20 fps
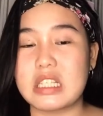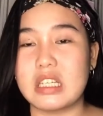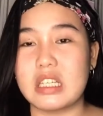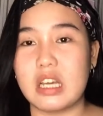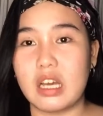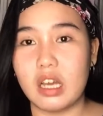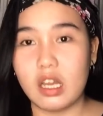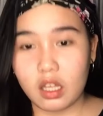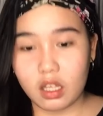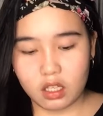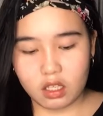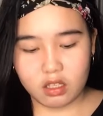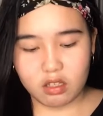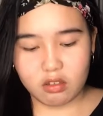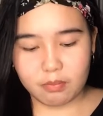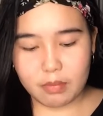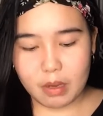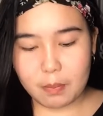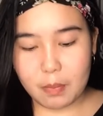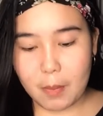Kaya,
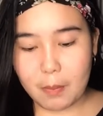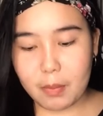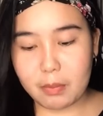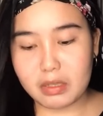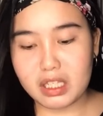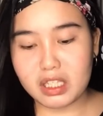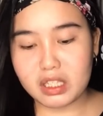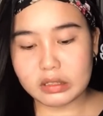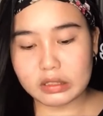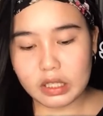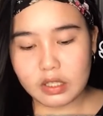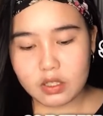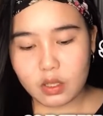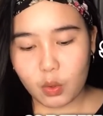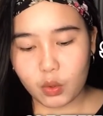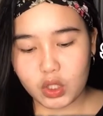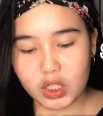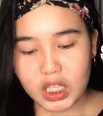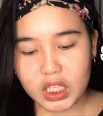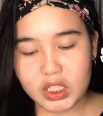papabili na tayo sa
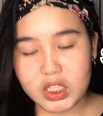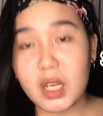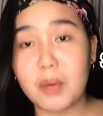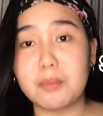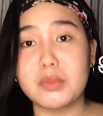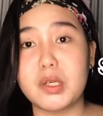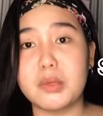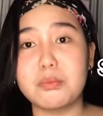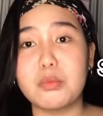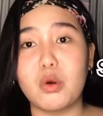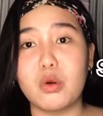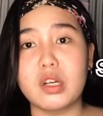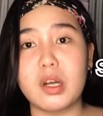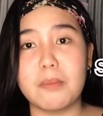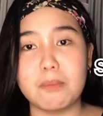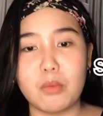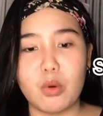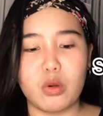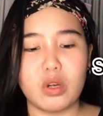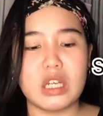online shop ng
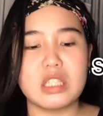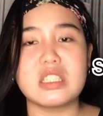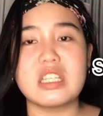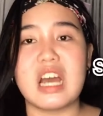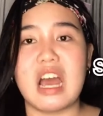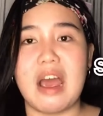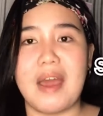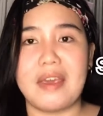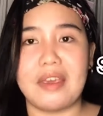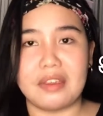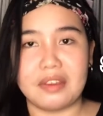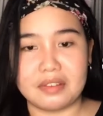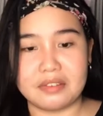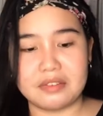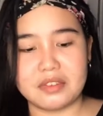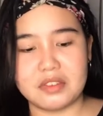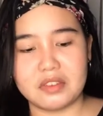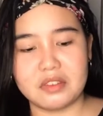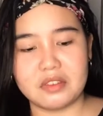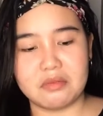bonggang-bongga dahil.
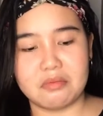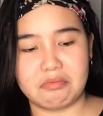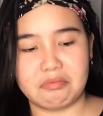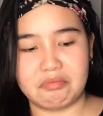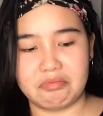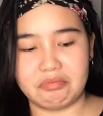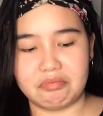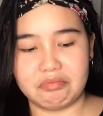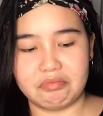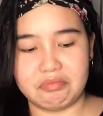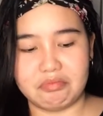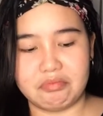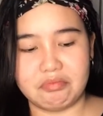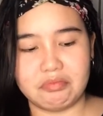Mm -mm.